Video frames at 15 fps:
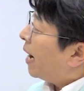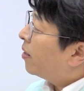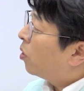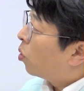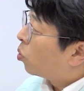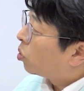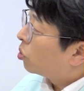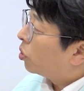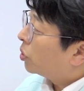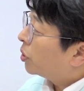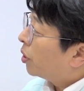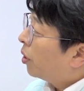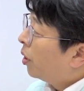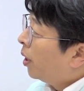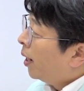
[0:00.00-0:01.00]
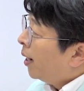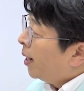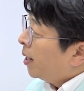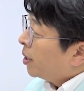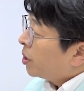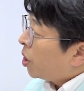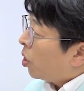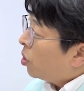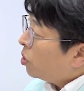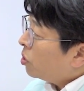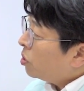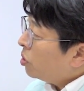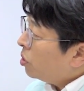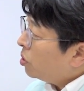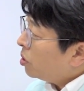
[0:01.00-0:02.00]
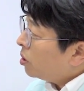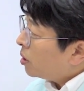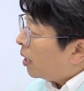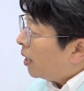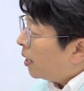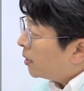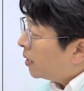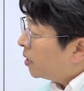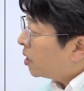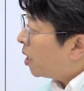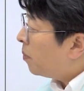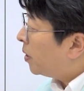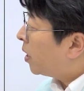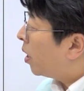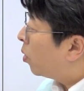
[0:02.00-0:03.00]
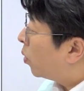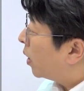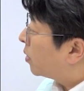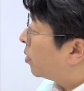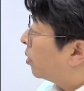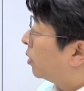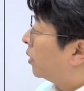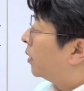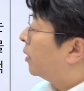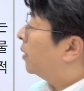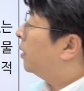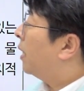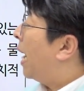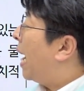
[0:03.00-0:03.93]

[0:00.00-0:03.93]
않은 거 고르는 거죠. 정, 아, 징세비테록에서는